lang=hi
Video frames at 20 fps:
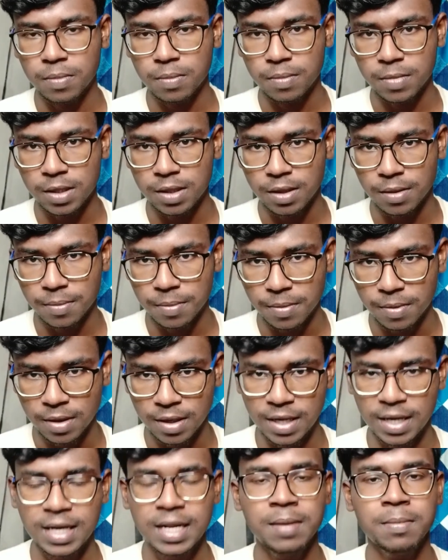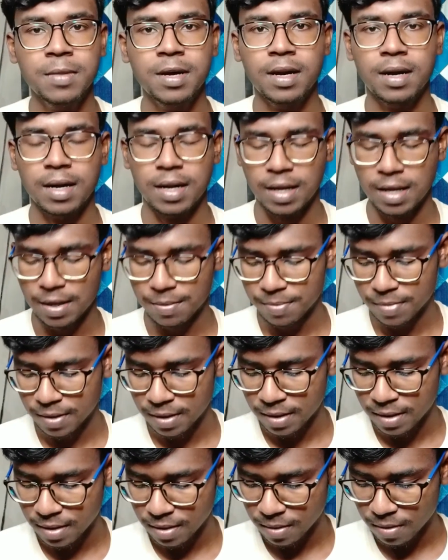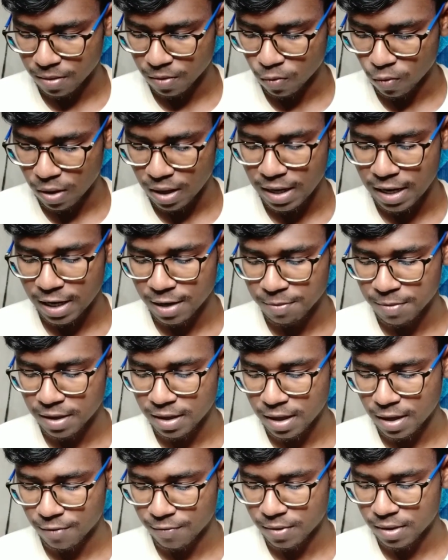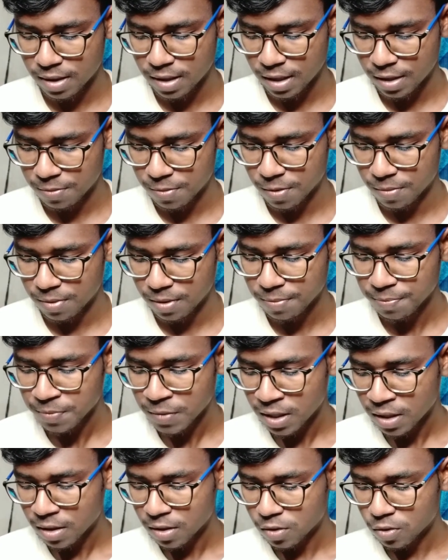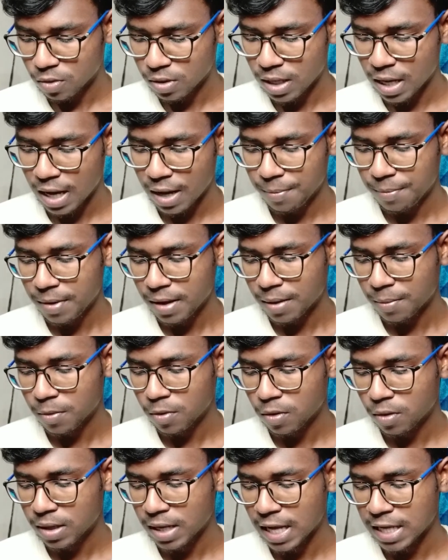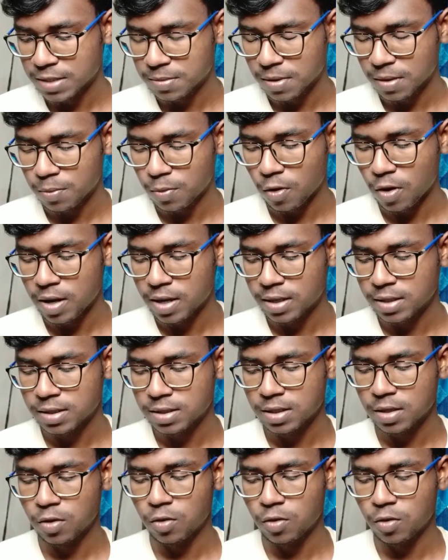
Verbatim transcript: मतलब रिडीम करना है अपने वॉलेट में या फिर कहीं पे भी तो यहाँ पे आपको कैशबैक पॉइंट्स